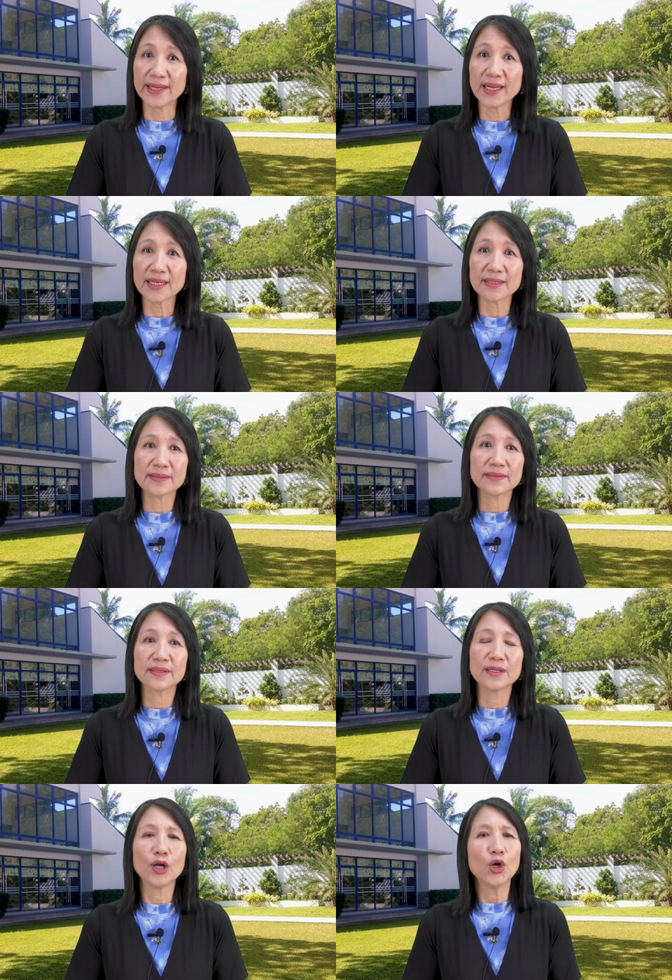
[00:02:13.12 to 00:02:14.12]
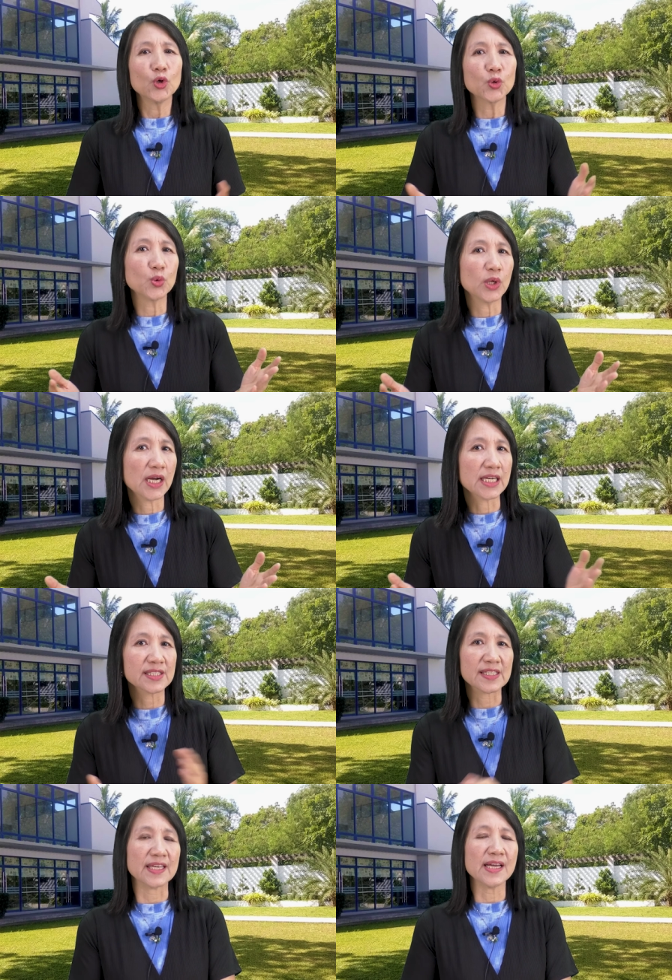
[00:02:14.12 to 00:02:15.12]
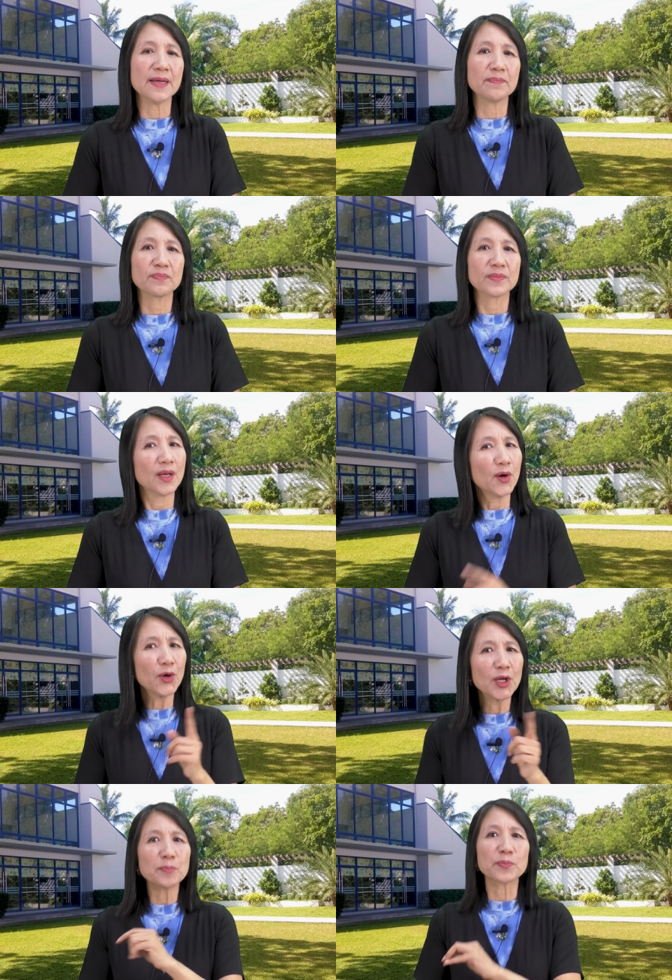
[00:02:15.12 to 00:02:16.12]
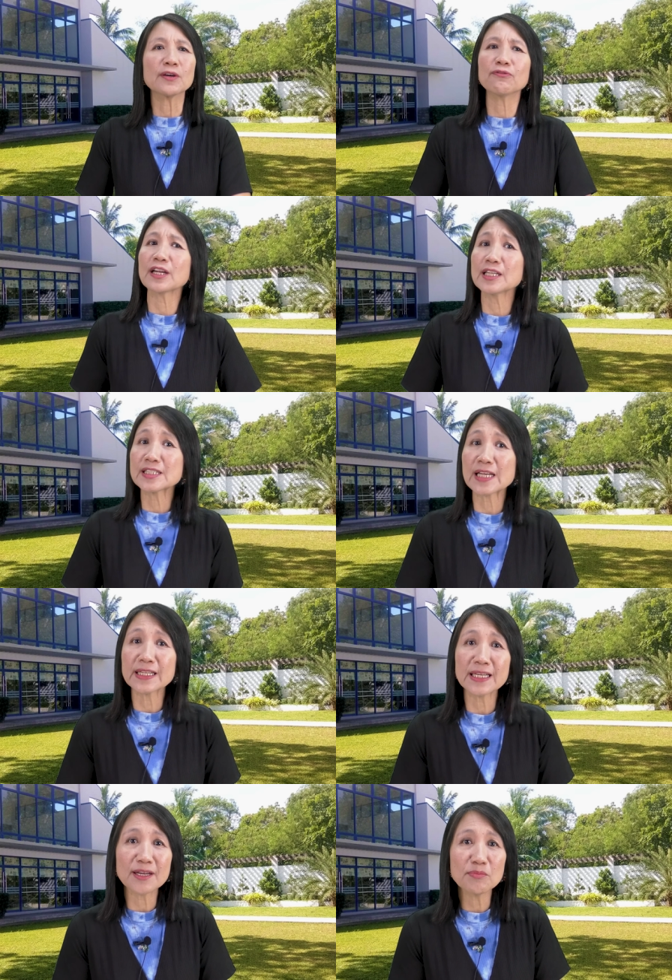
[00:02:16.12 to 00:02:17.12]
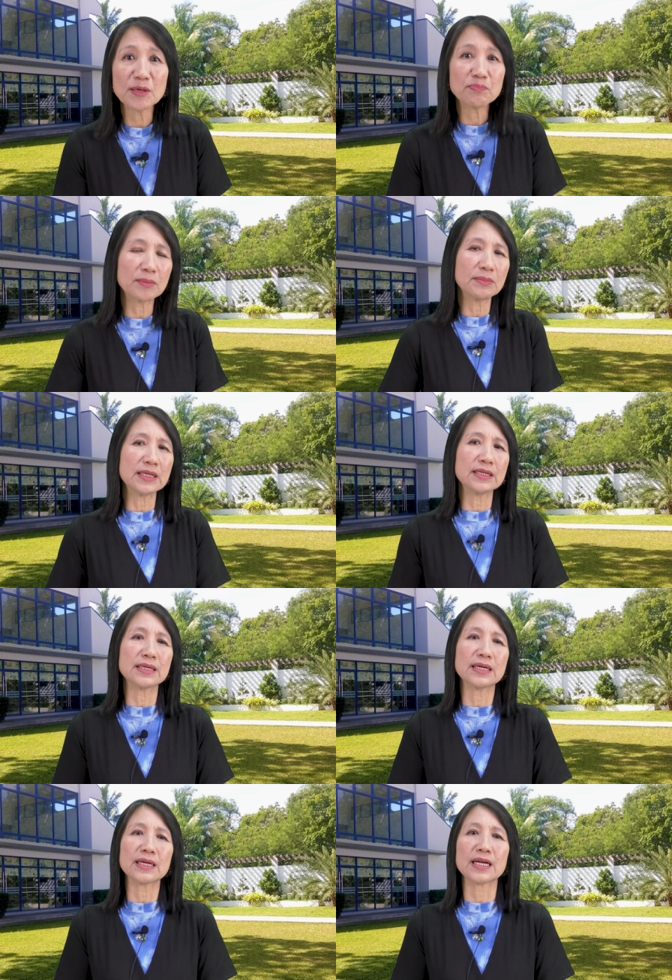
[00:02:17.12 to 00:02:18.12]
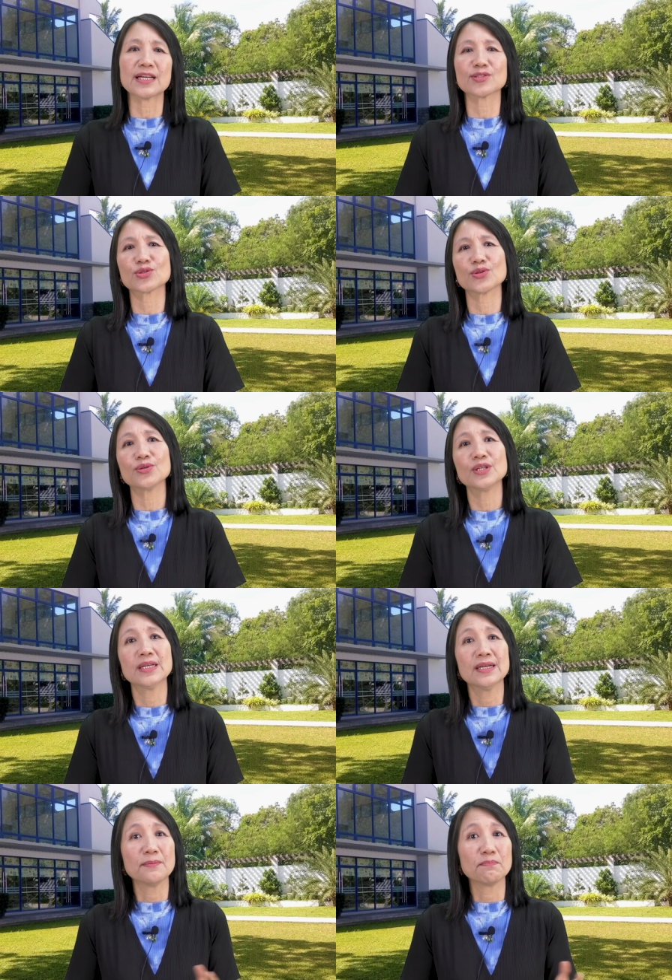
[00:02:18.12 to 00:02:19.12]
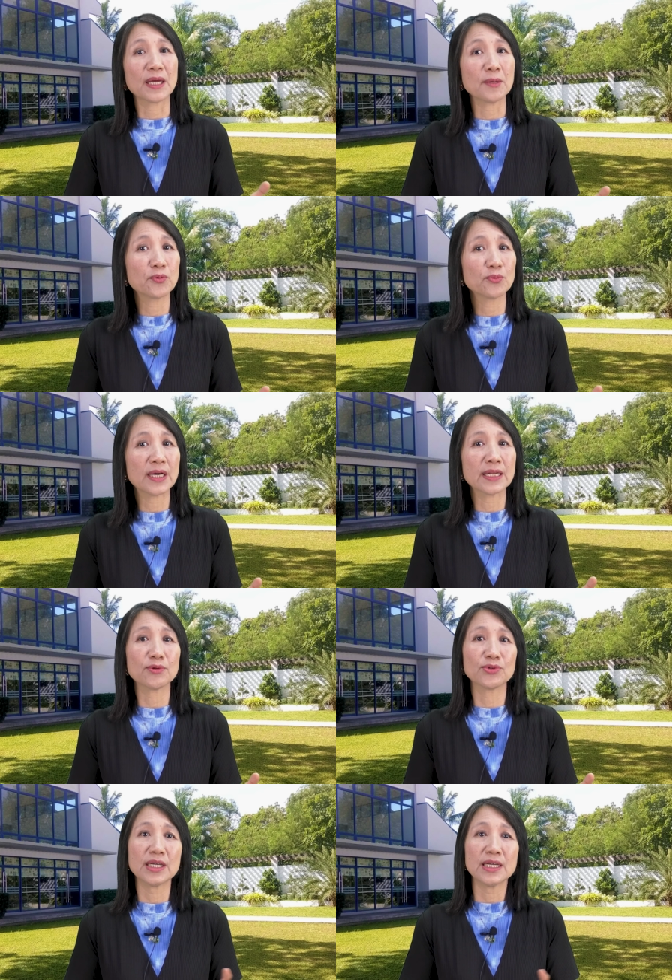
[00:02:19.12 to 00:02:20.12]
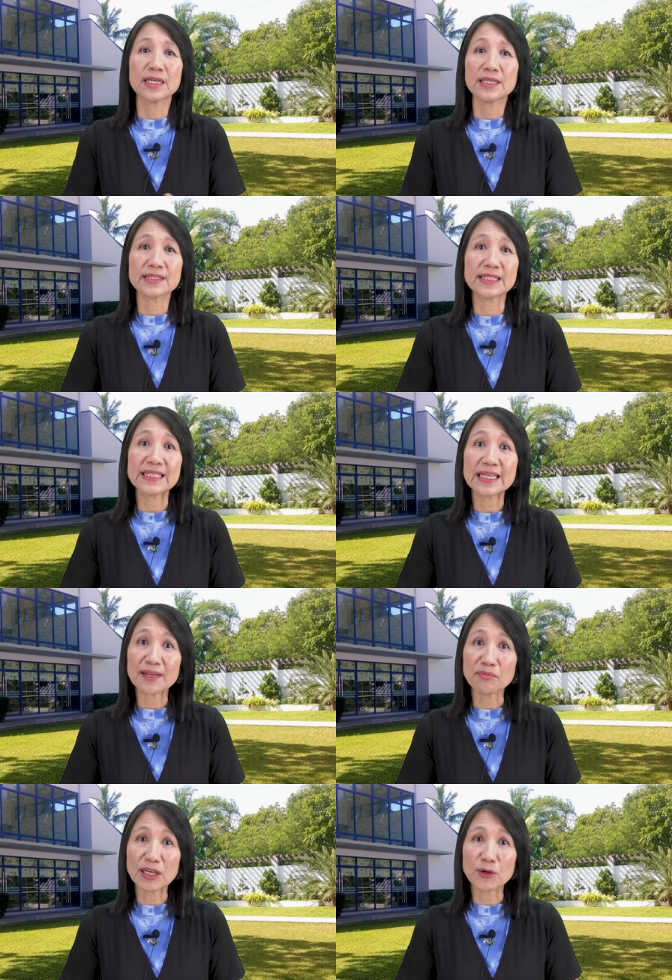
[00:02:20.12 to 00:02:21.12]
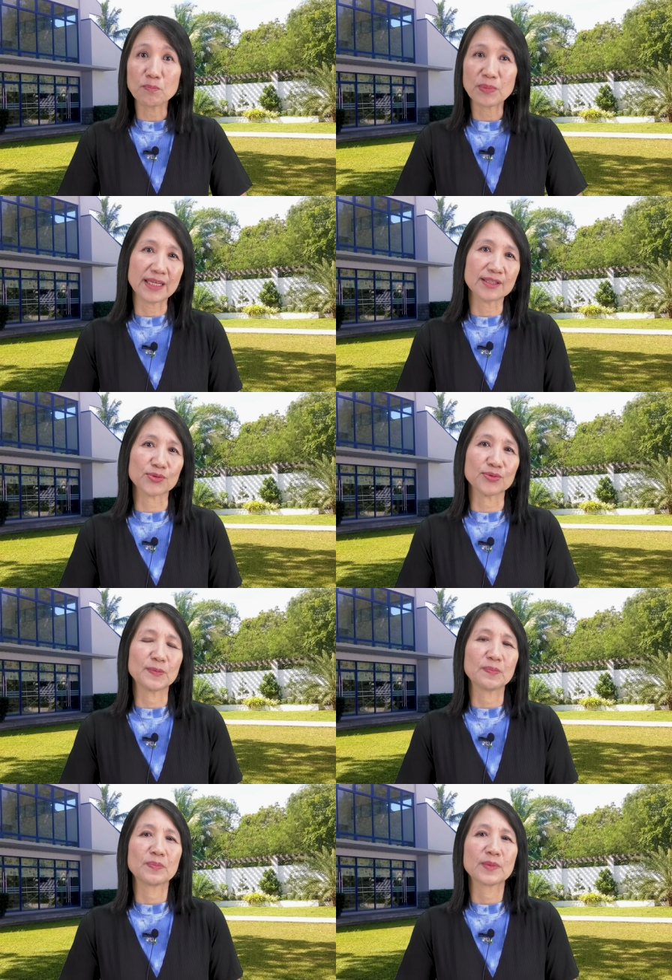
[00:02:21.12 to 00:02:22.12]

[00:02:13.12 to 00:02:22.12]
anak. Kulang ang saya. Uy, perfect na sana kaming pamilya, kaso may pumanaw na, di na kami kumpleto.